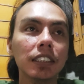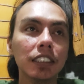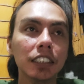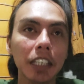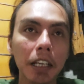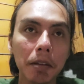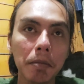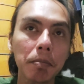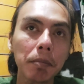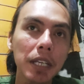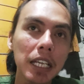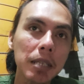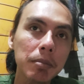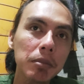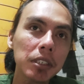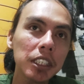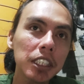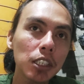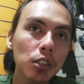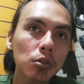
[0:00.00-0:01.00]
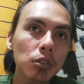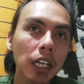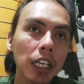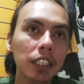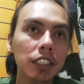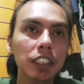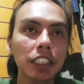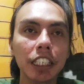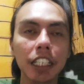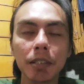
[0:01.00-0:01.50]
sampai
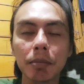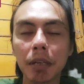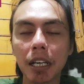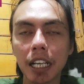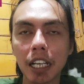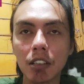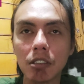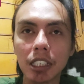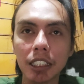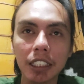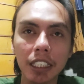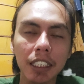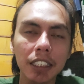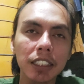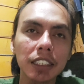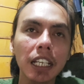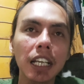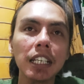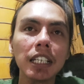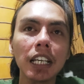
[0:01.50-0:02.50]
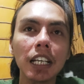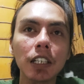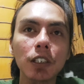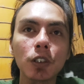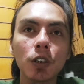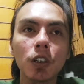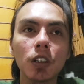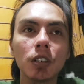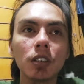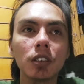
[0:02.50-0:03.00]
menirukan skema rawatan saya
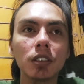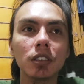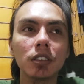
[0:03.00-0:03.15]
kok